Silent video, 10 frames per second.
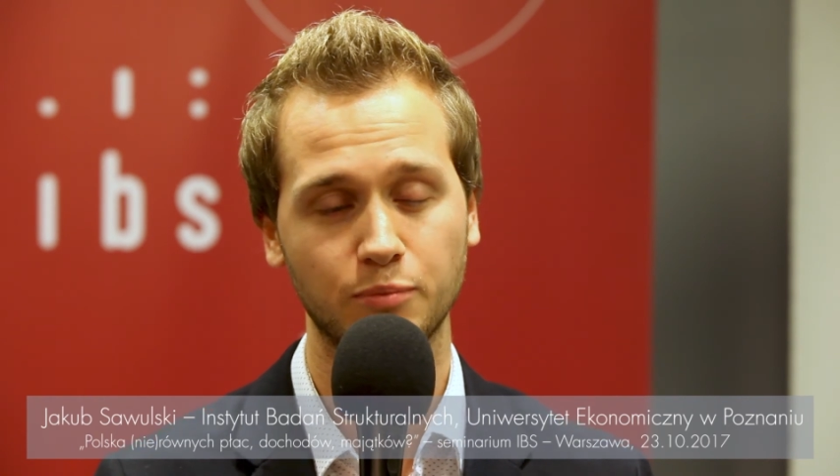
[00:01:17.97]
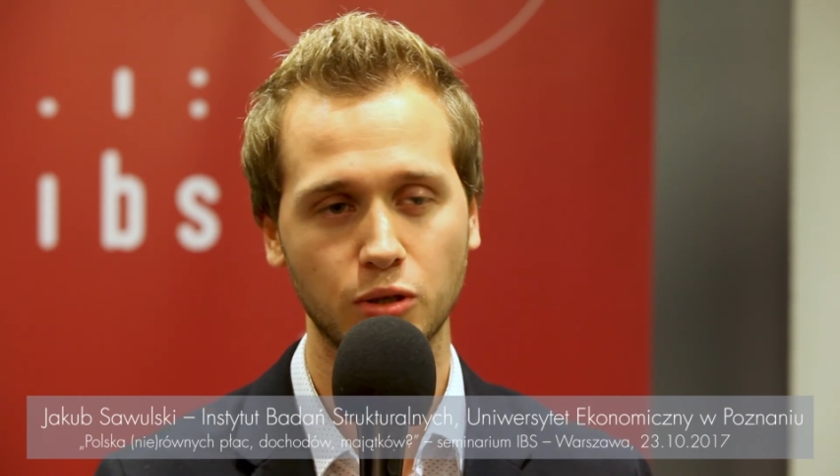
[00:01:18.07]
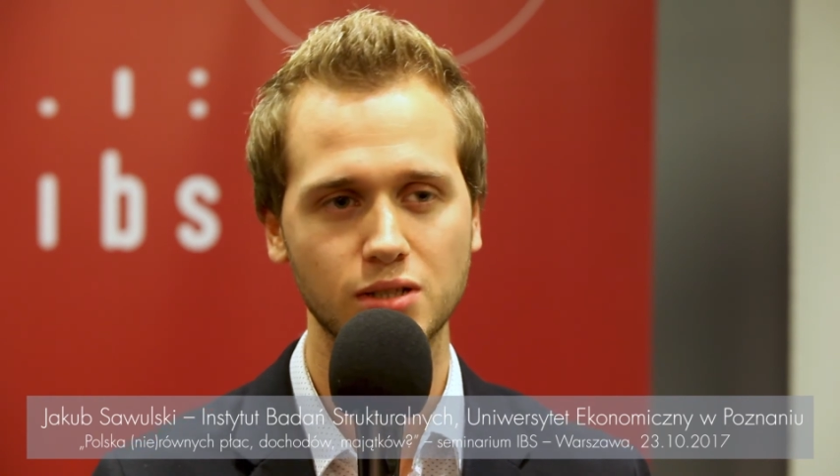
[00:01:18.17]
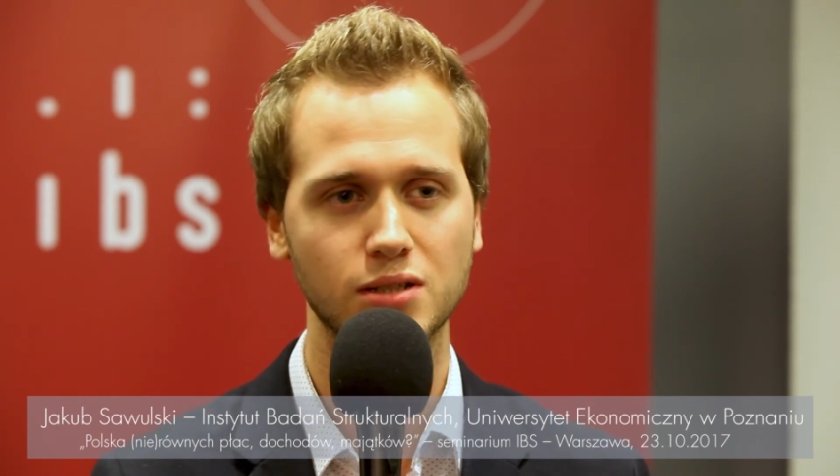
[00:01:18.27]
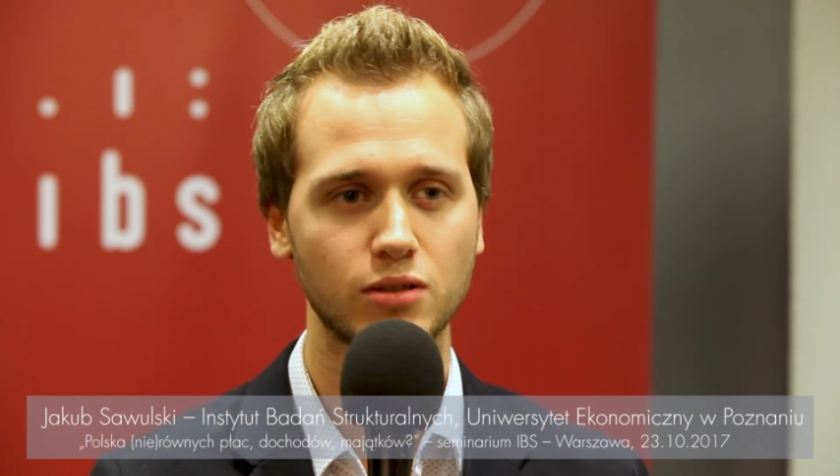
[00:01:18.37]

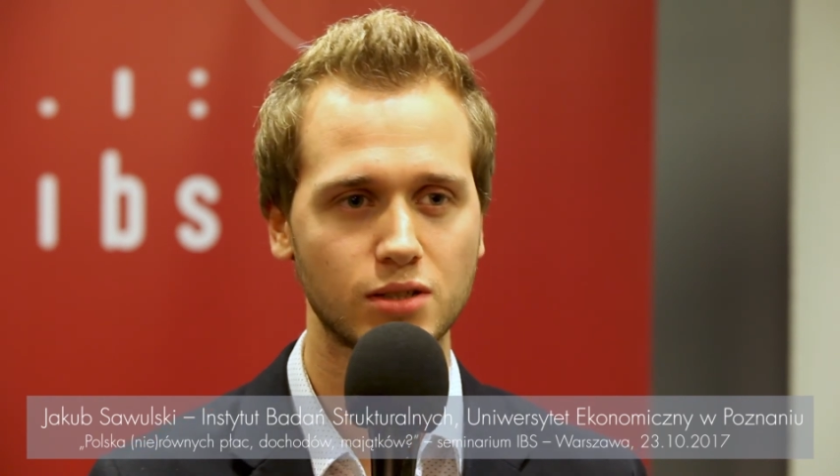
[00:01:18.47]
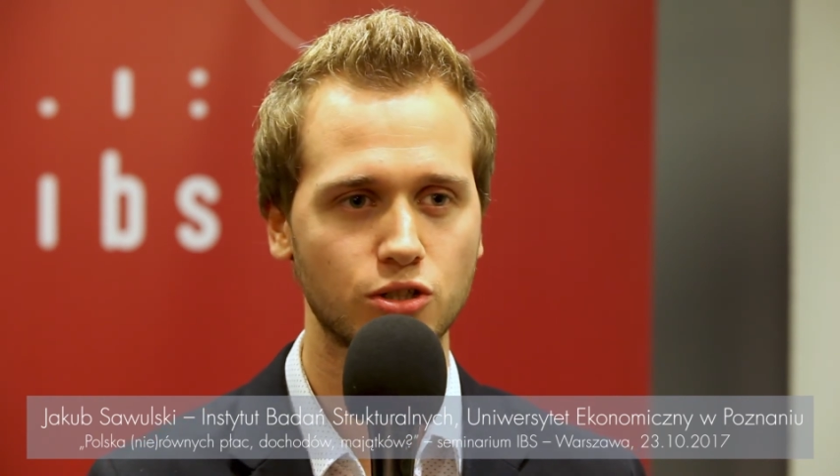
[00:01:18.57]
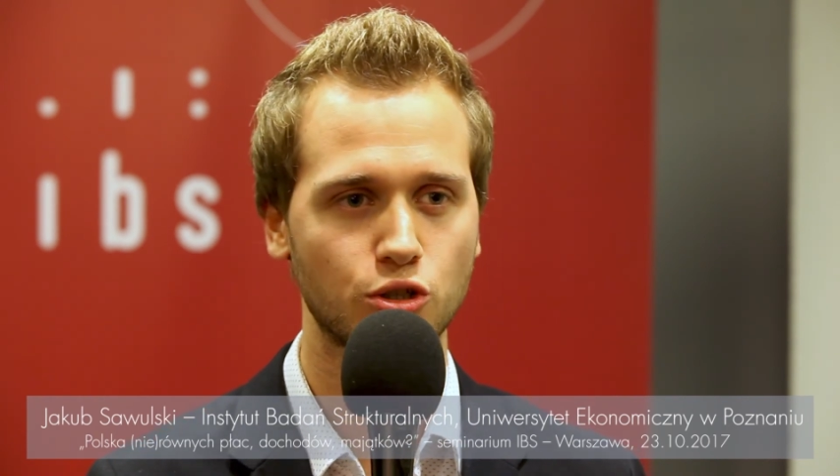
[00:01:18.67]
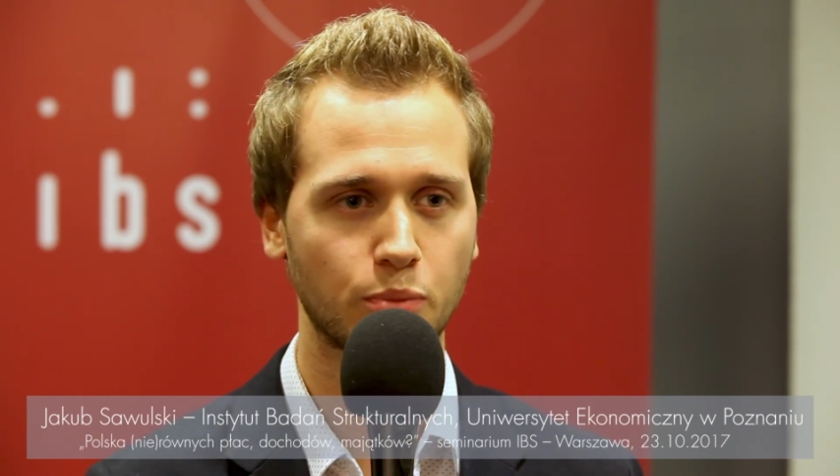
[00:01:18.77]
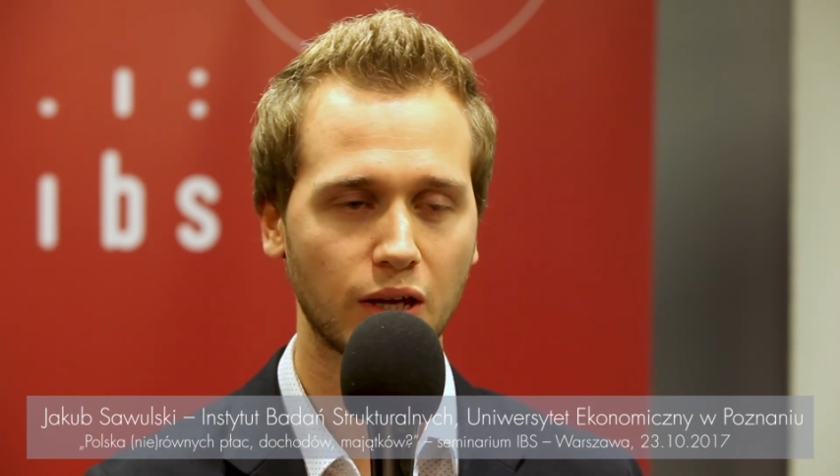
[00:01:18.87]
proces
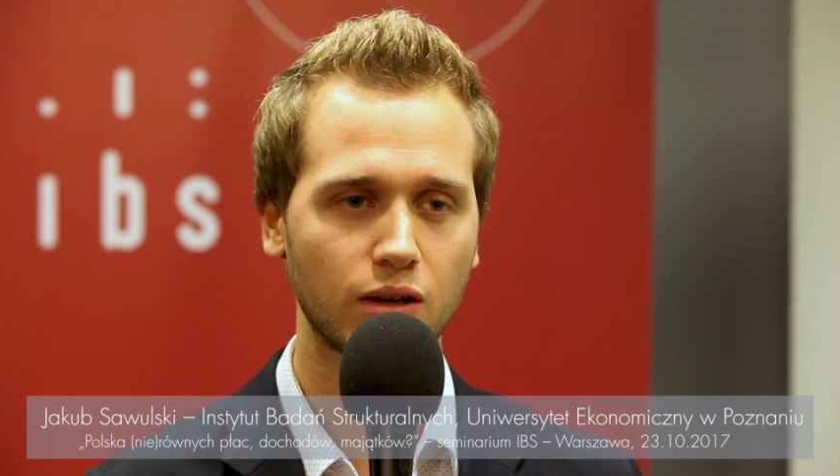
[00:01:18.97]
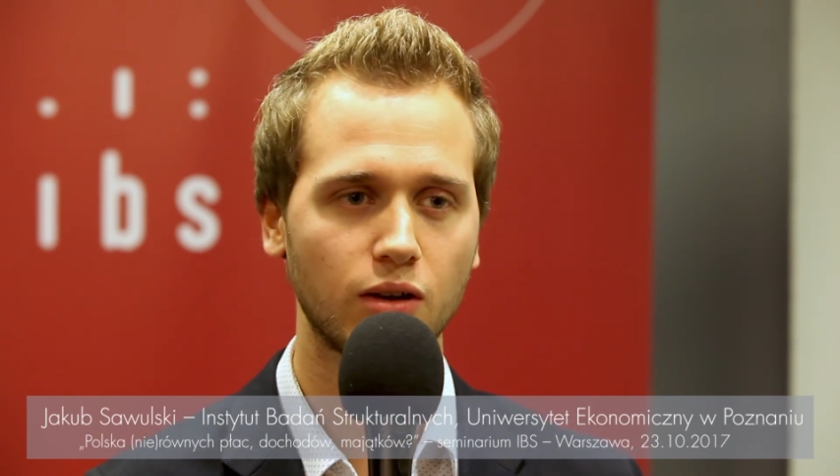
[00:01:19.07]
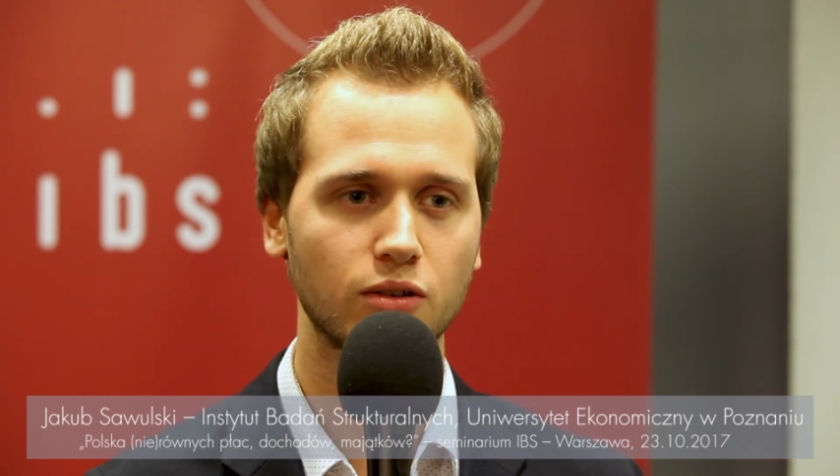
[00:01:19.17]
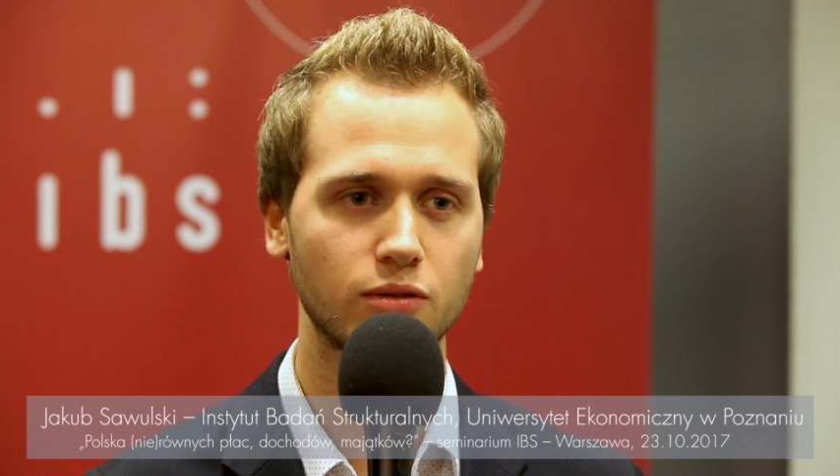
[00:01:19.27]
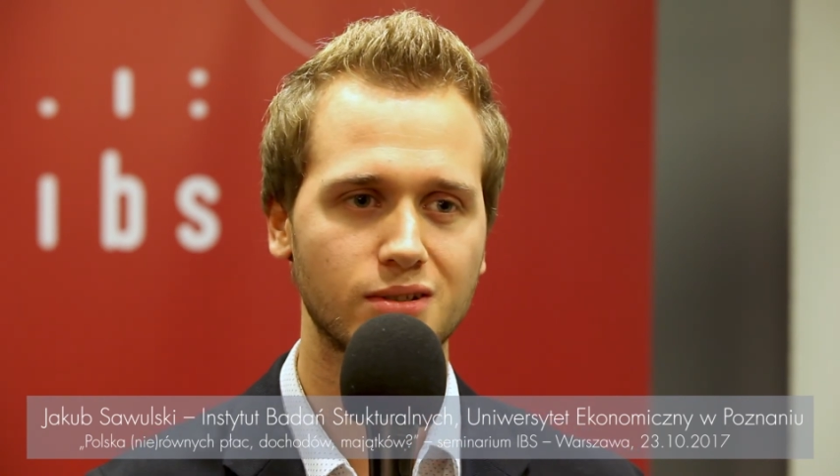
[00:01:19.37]
dosyć
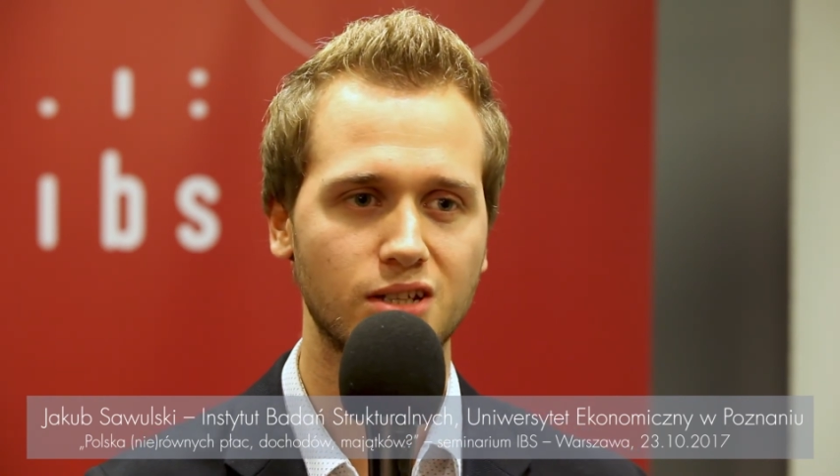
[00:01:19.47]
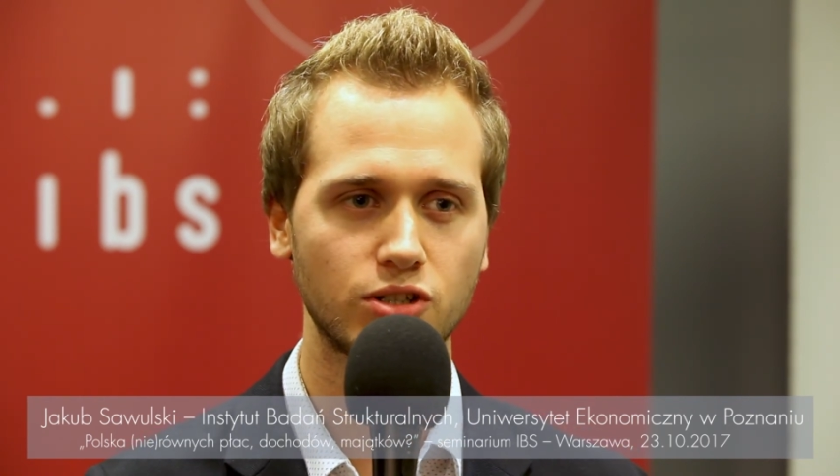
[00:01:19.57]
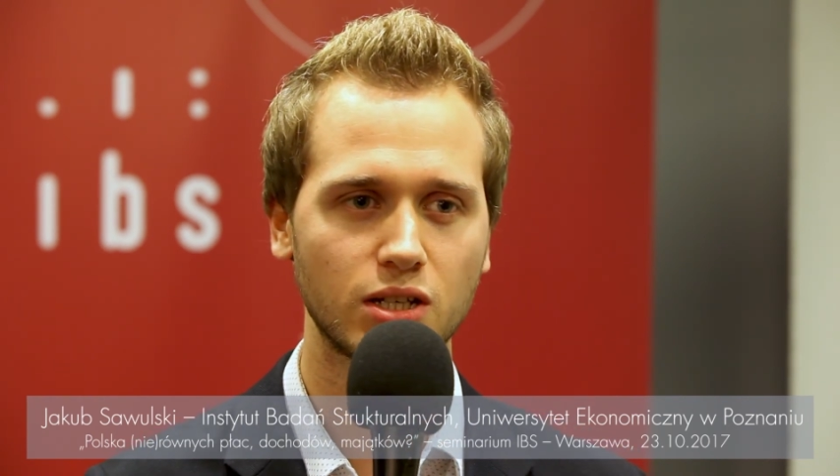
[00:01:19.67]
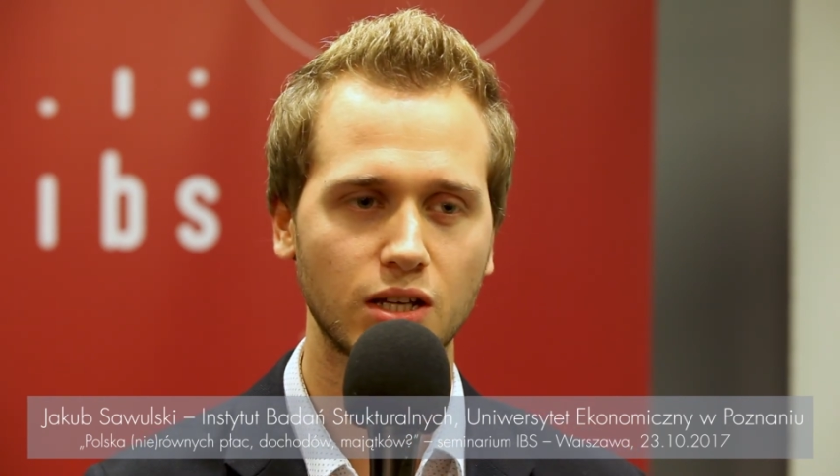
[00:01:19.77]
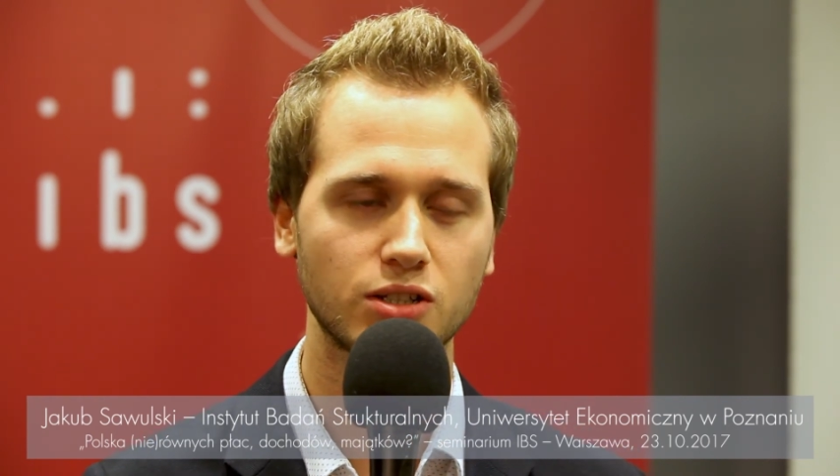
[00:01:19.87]
szybkiego
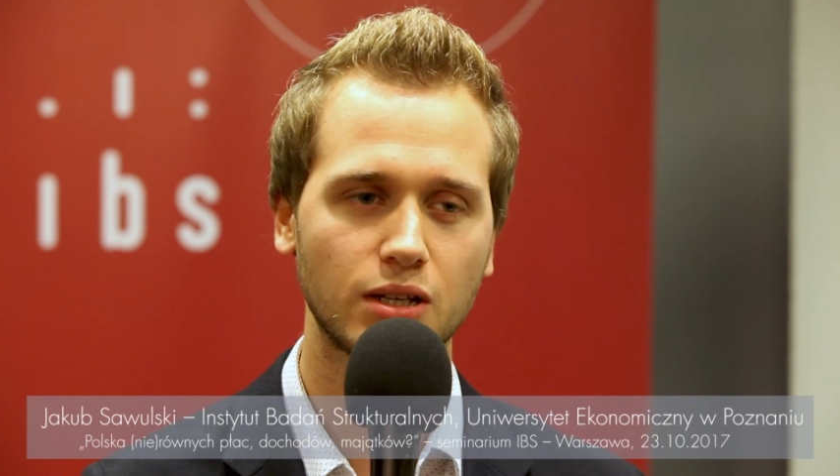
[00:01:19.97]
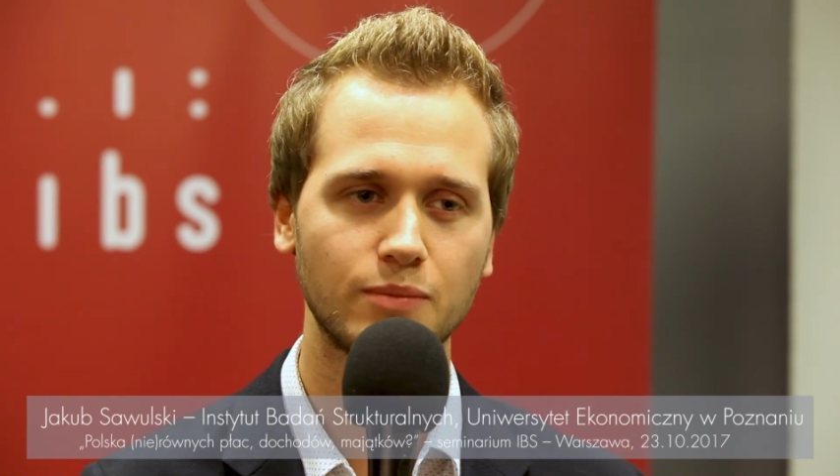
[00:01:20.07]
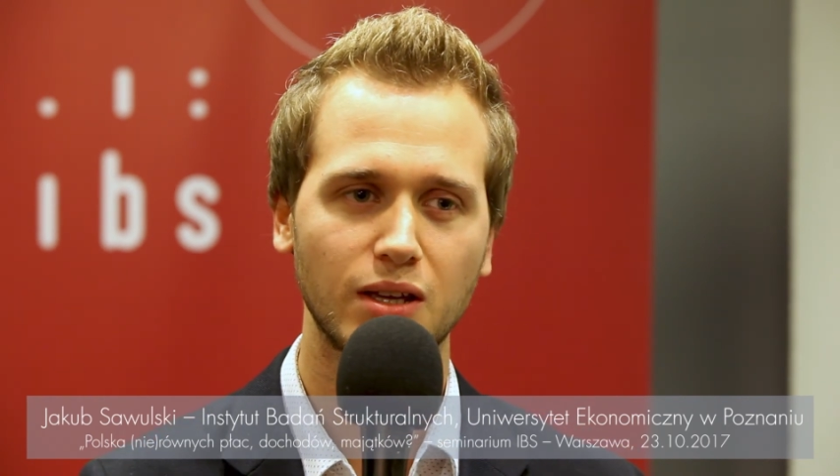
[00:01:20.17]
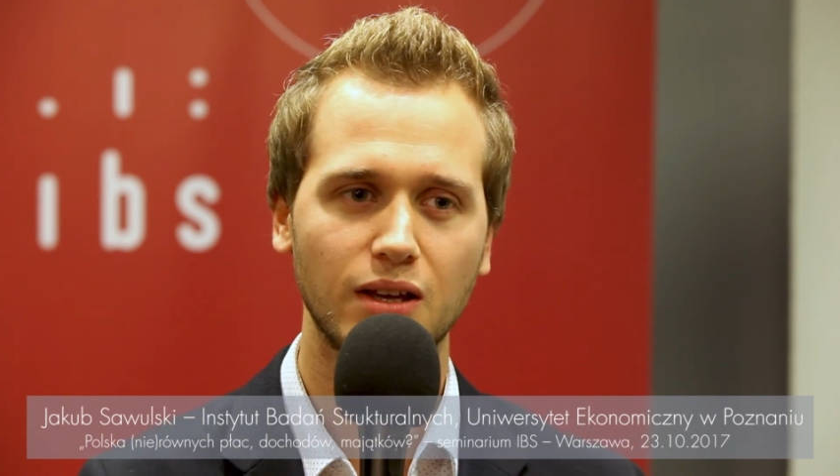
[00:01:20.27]
starzenia się,